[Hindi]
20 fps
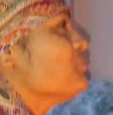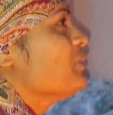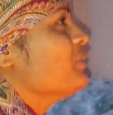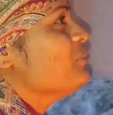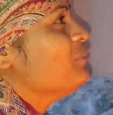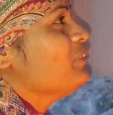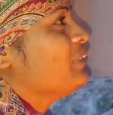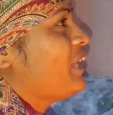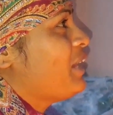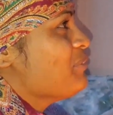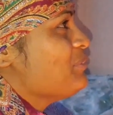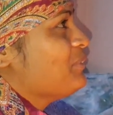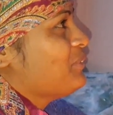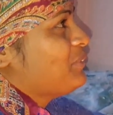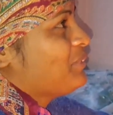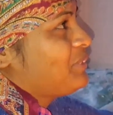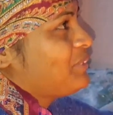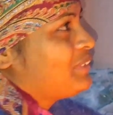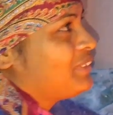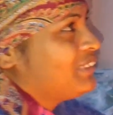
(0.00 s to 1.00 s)
मन हो ना भी
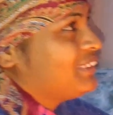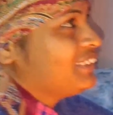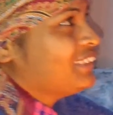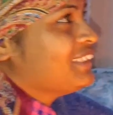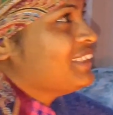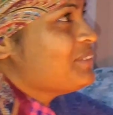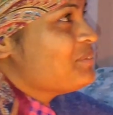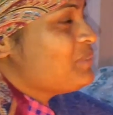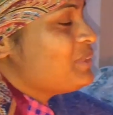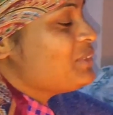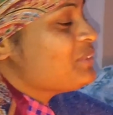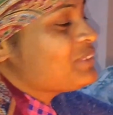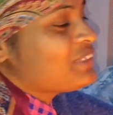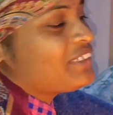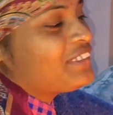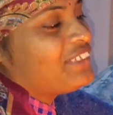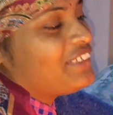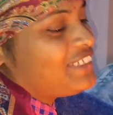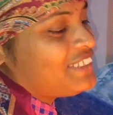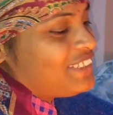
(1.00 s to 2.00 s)
मैंने
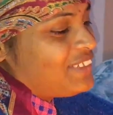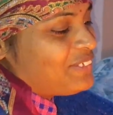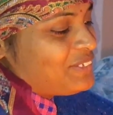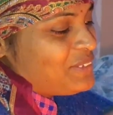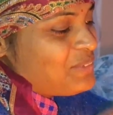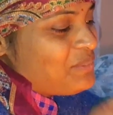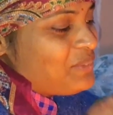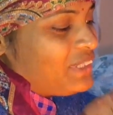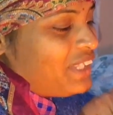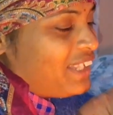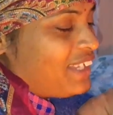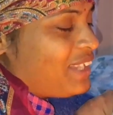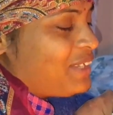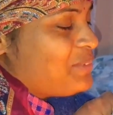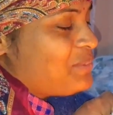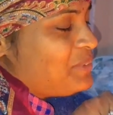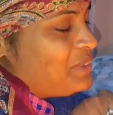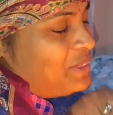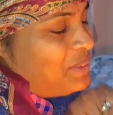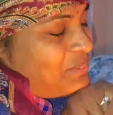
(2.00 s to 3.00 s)
हजार घर जाऊंगी बनाना
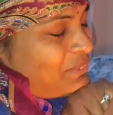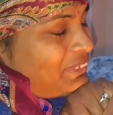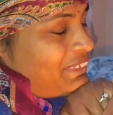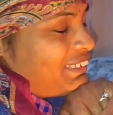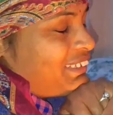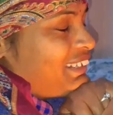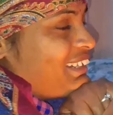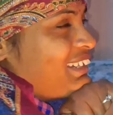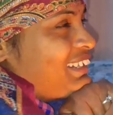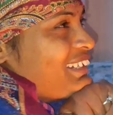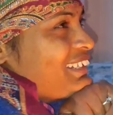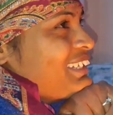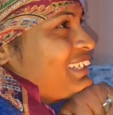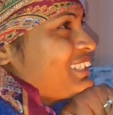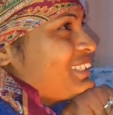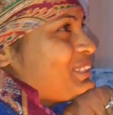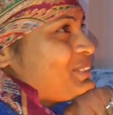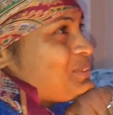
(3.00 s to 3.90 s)
भी नहीं पड़ेगा